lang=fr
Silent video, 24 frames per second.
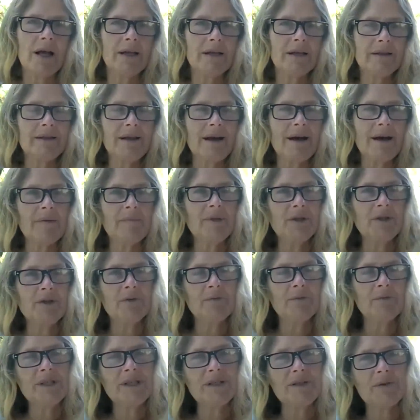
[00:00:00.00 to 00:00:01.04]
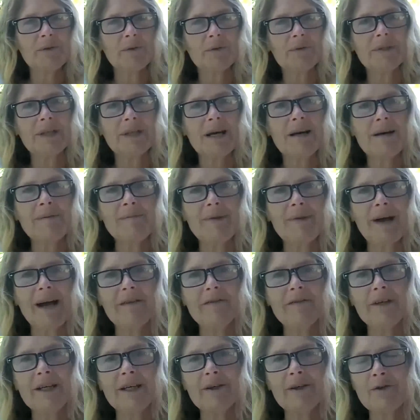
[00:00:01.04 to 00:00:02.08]
d'âme et de mission d'âme
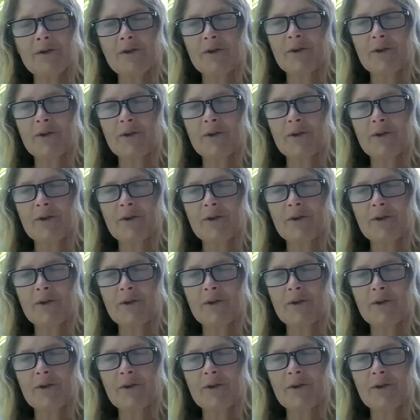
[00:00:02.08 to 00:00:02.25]
avec euh,